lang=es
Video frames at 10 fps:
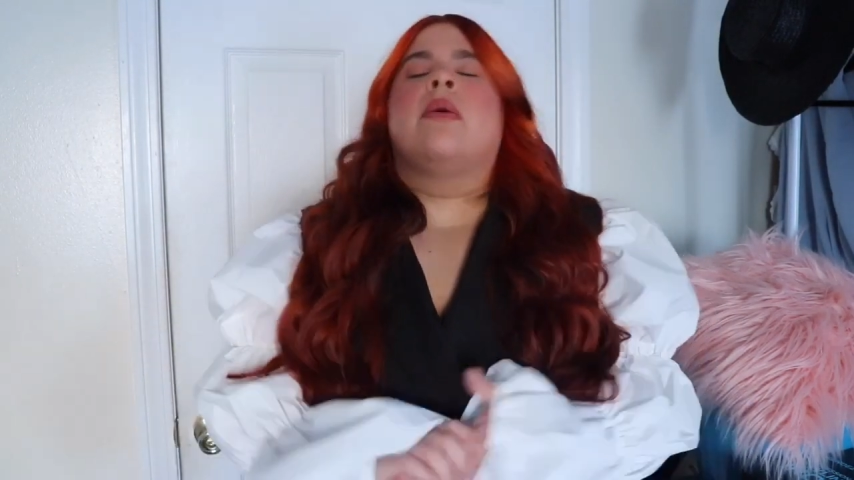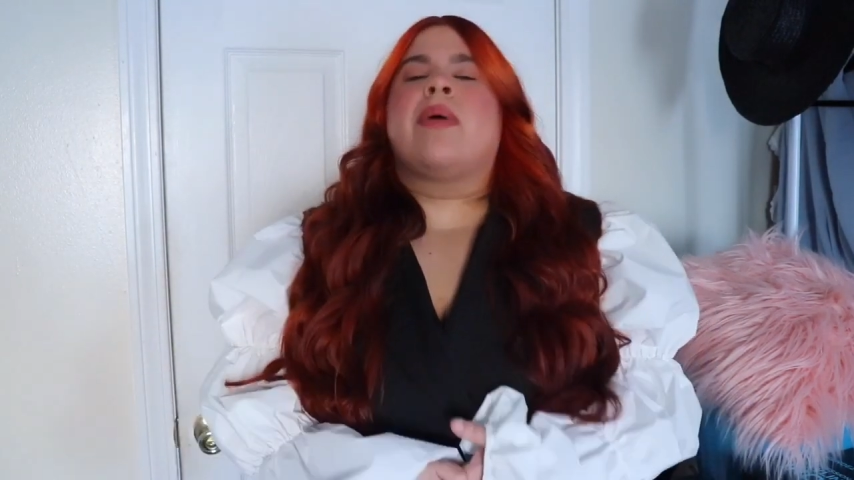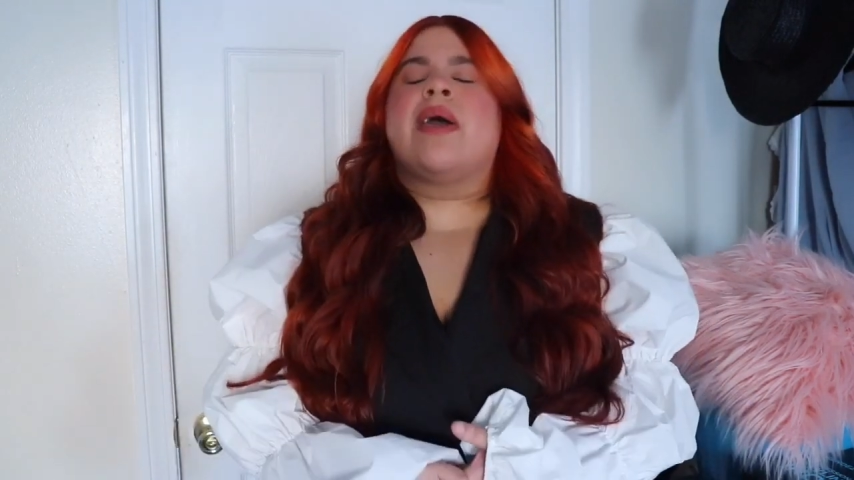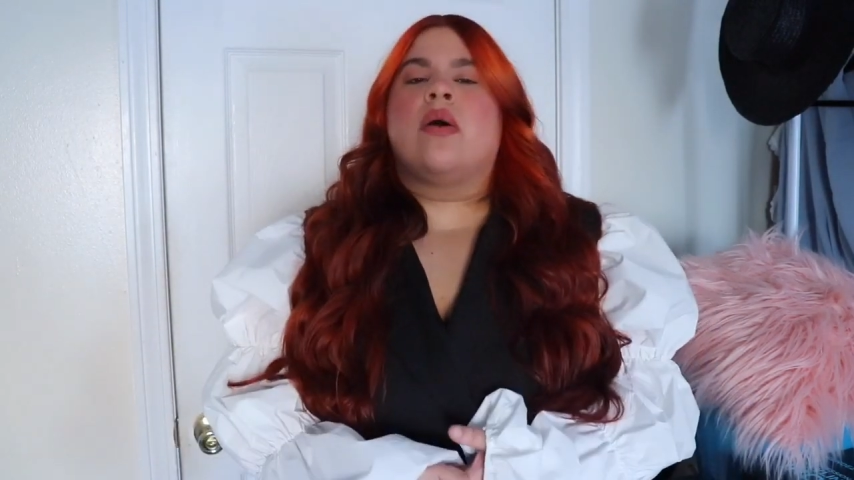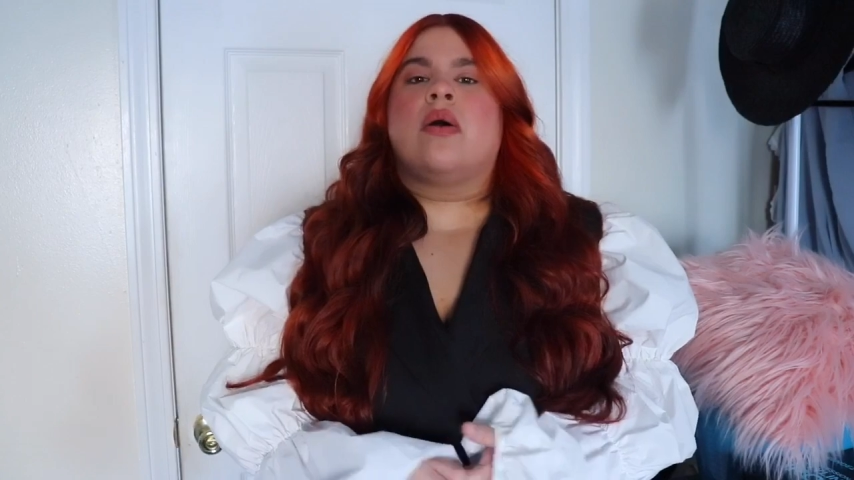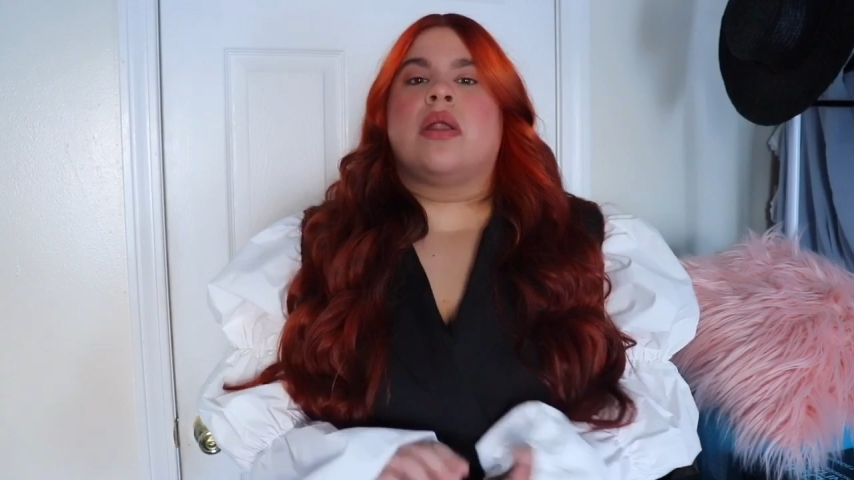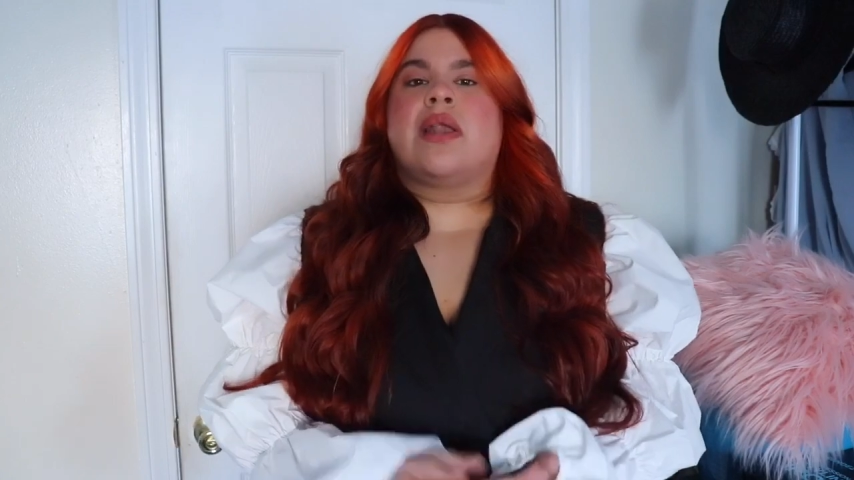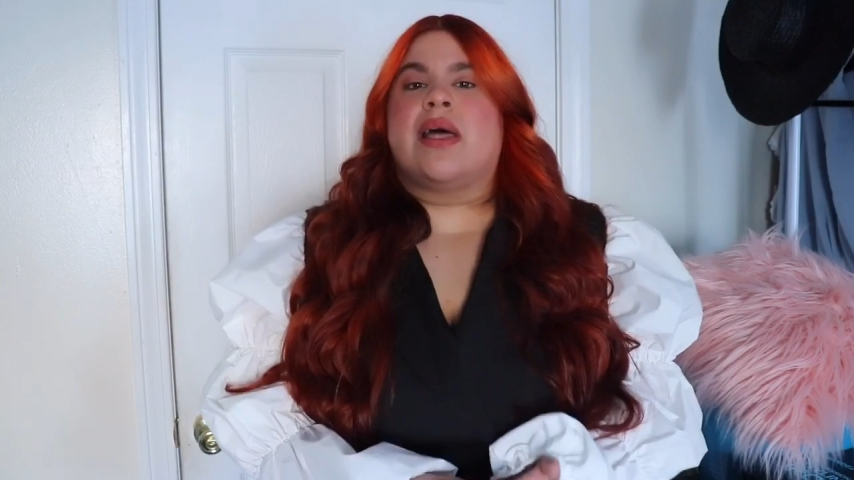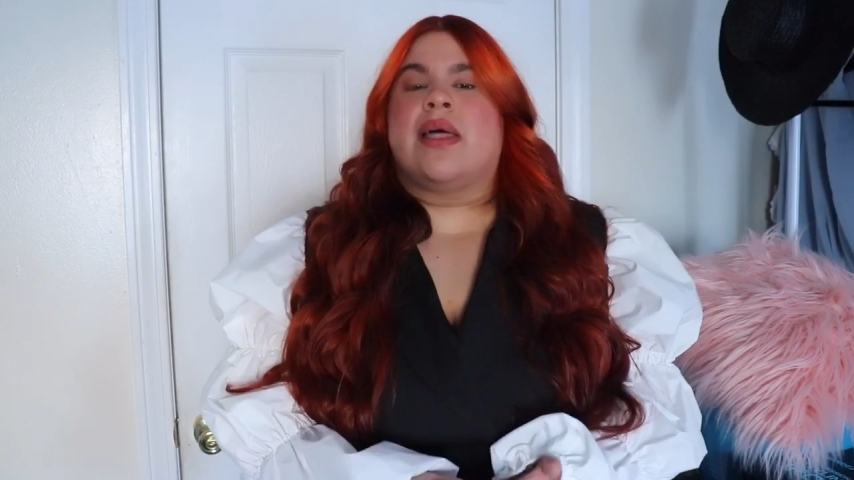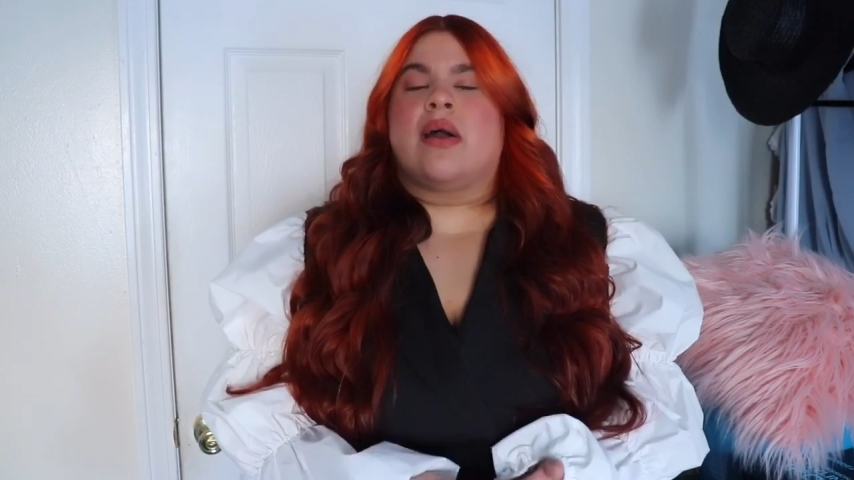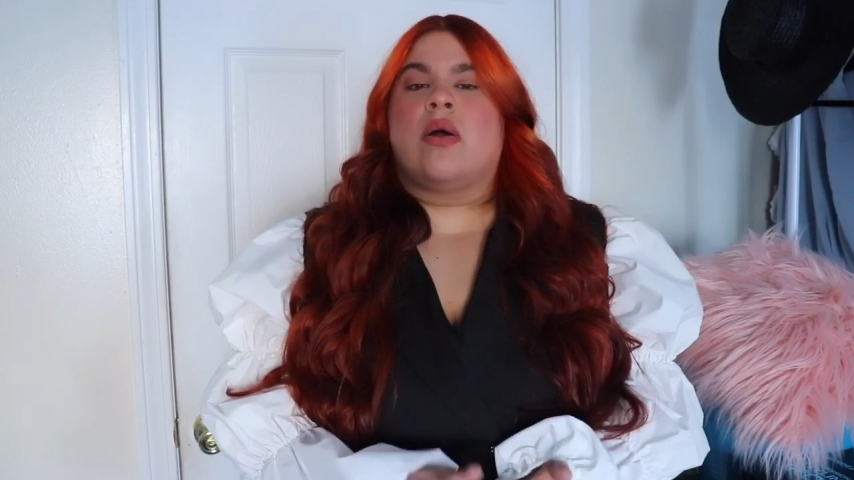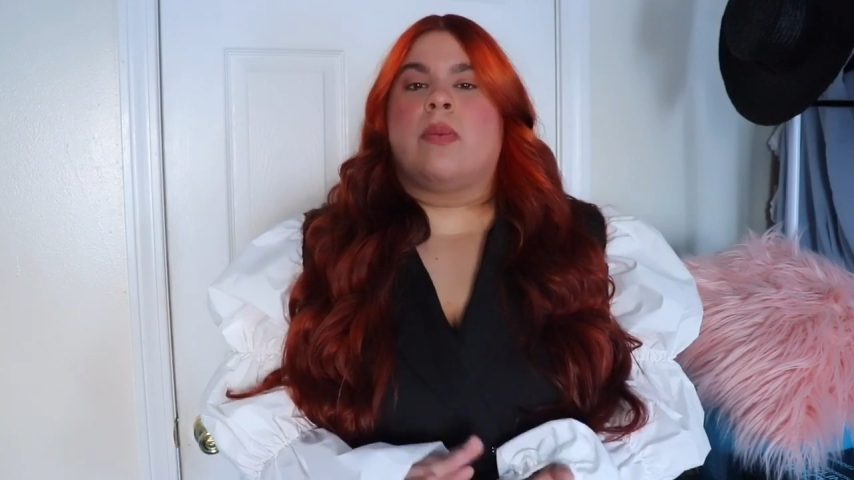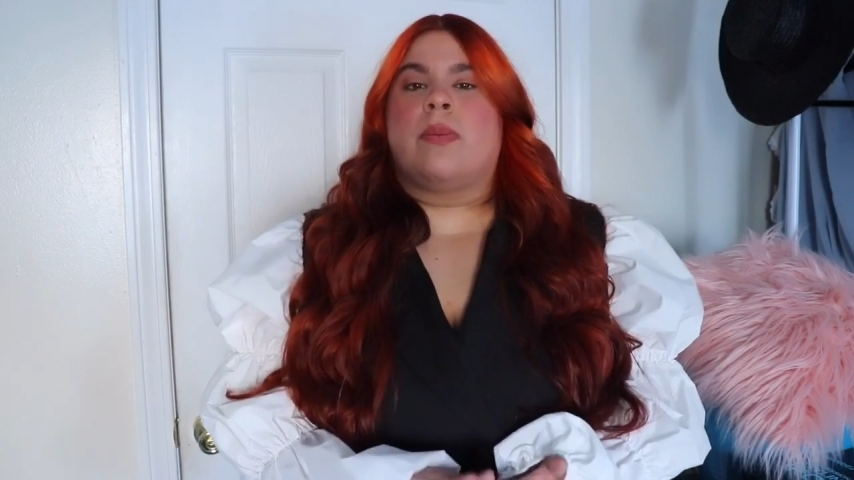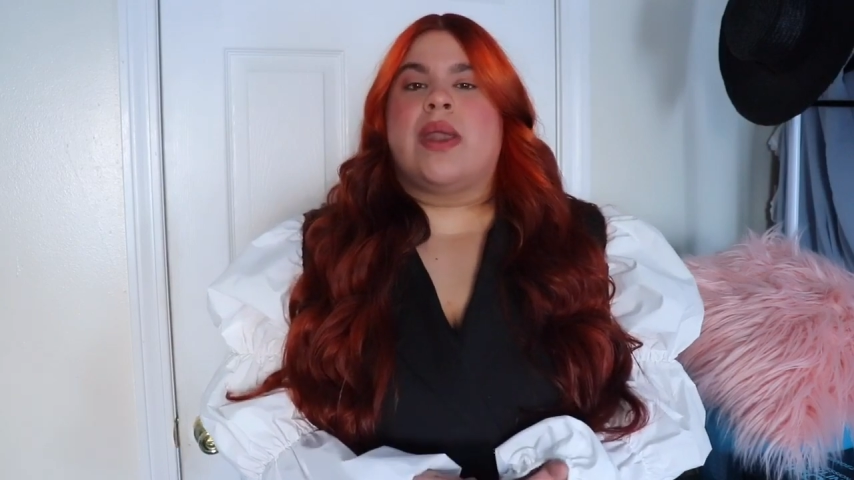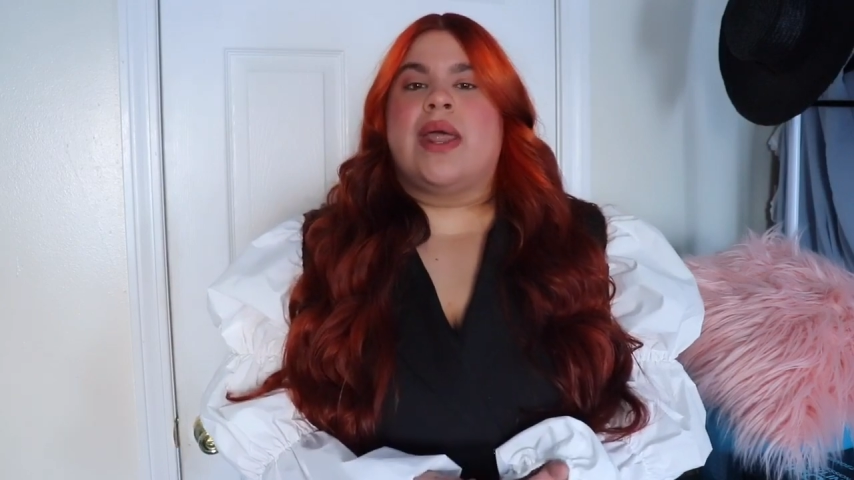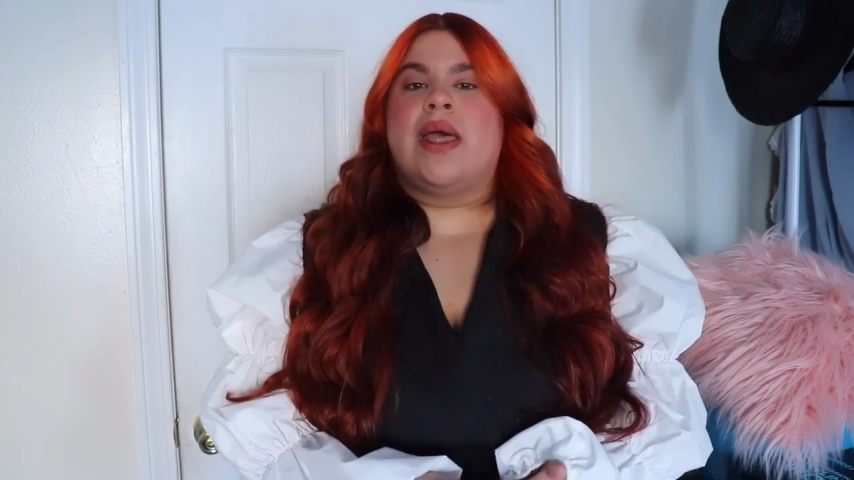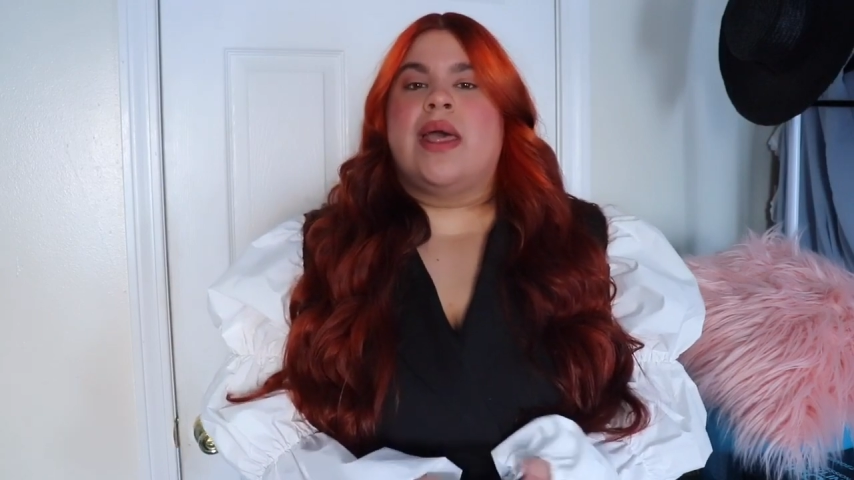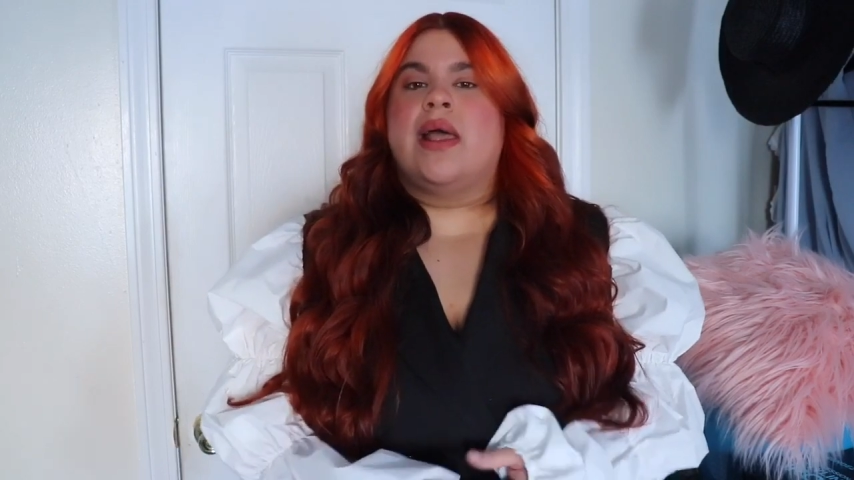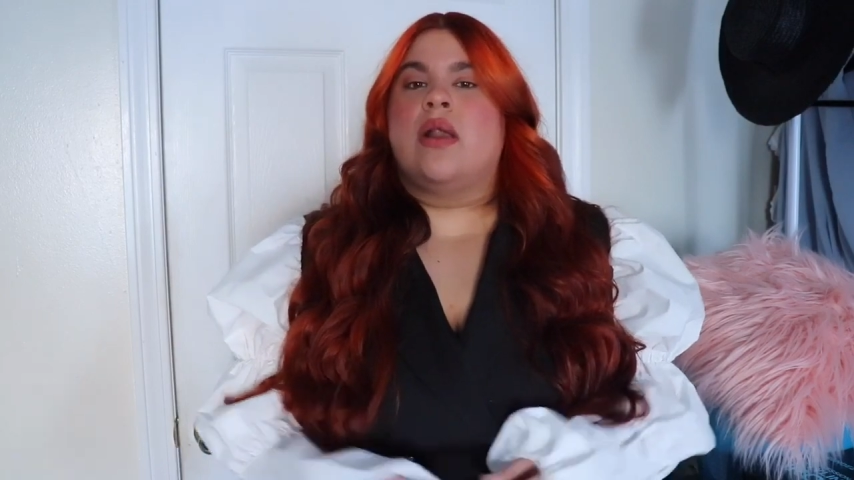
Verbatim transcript: pero nada, compré